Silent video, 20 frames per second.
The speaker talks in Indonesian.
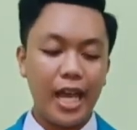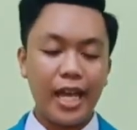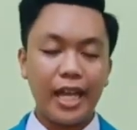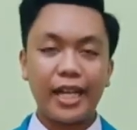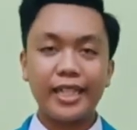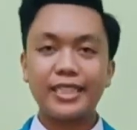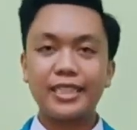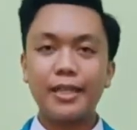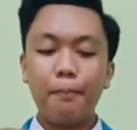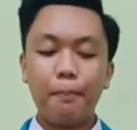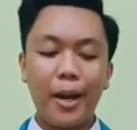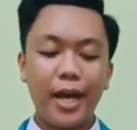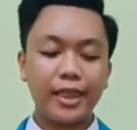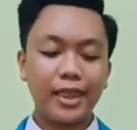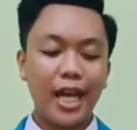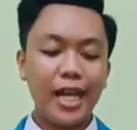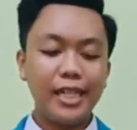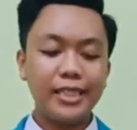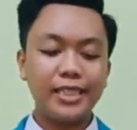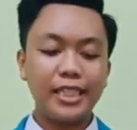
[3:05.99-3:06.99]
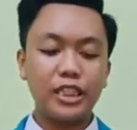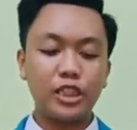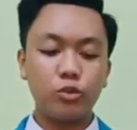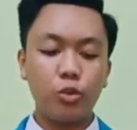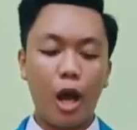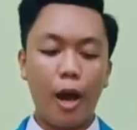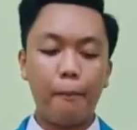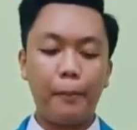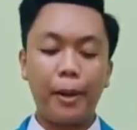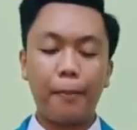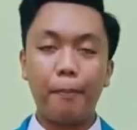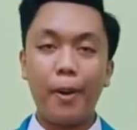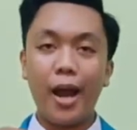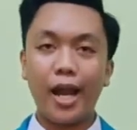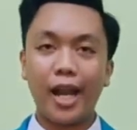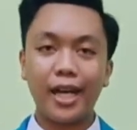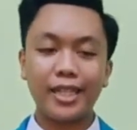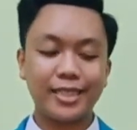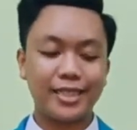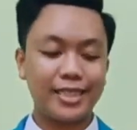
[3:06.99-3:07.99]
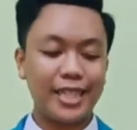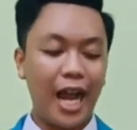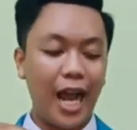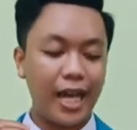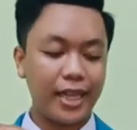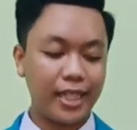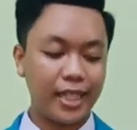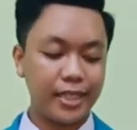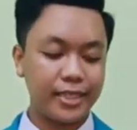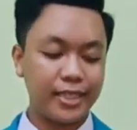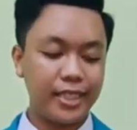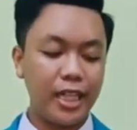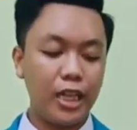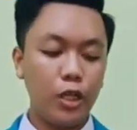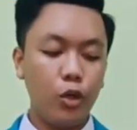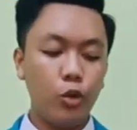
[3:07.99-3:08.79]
kesempatan siswa berbakat sangat kecil